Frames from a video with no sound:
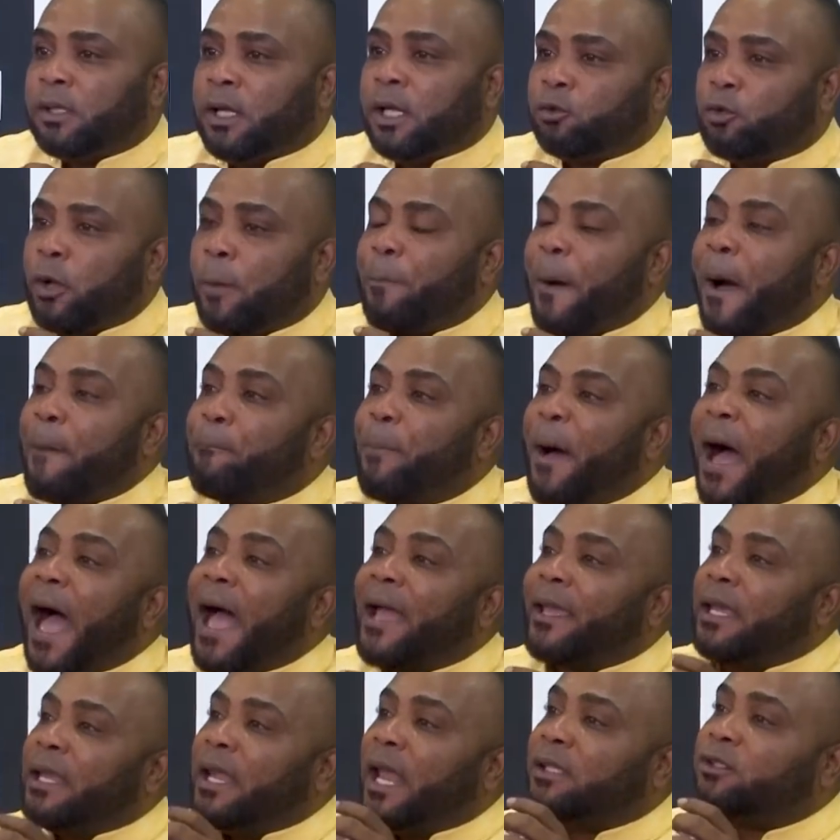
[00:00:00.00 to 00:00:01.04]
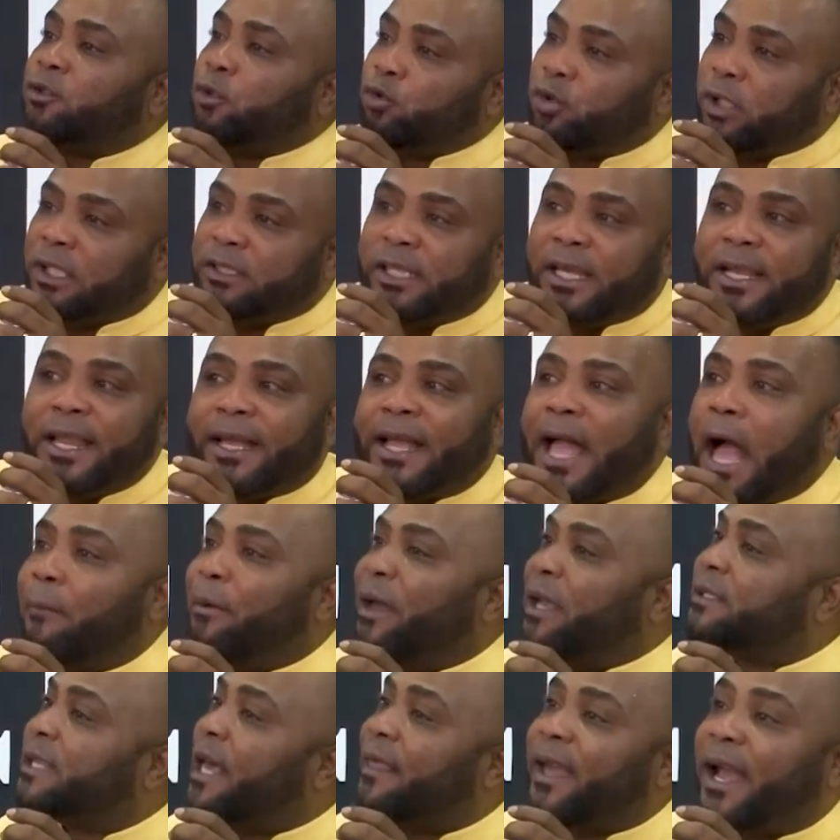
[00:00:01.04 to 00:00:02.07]
Esto es pampa águila. Si usted tiene
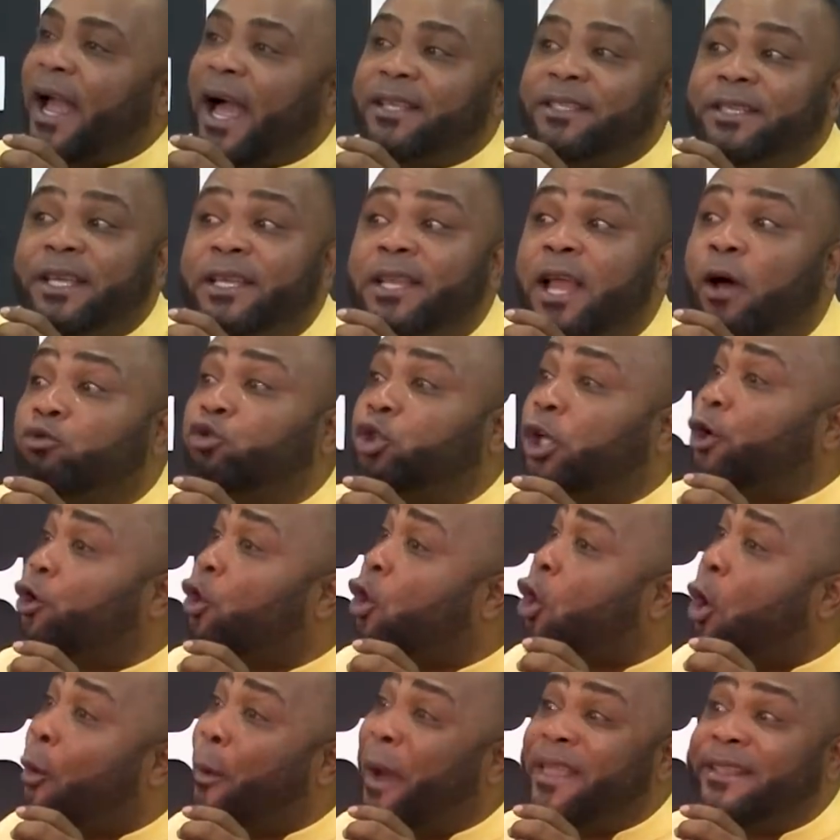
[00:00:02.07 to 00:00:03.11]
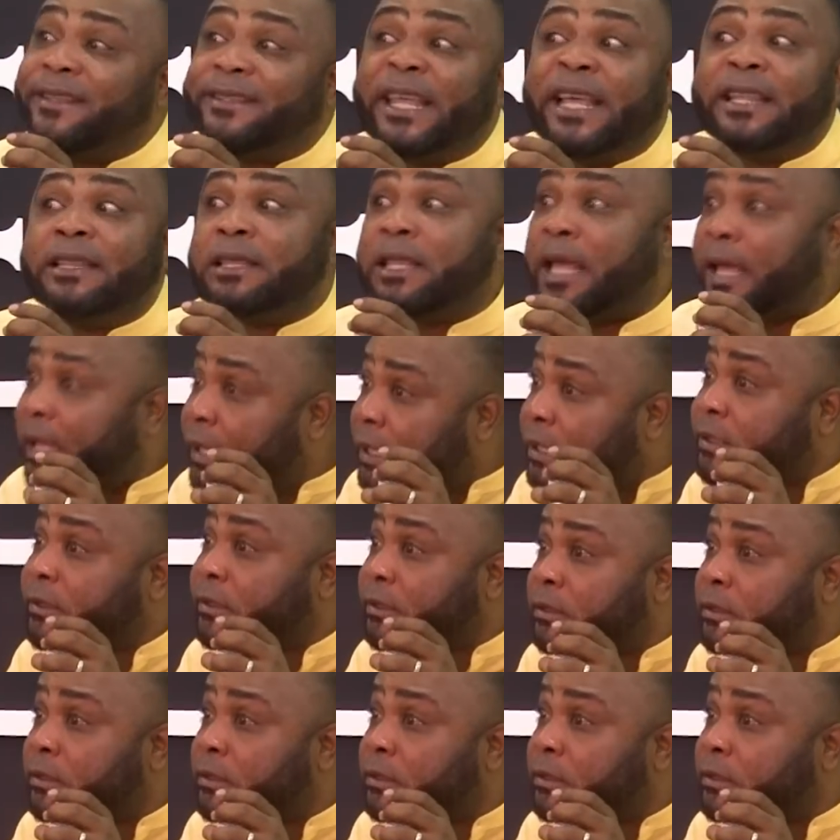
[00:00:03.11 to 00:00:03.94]
cabeza de gallina, usted no lo va a entender.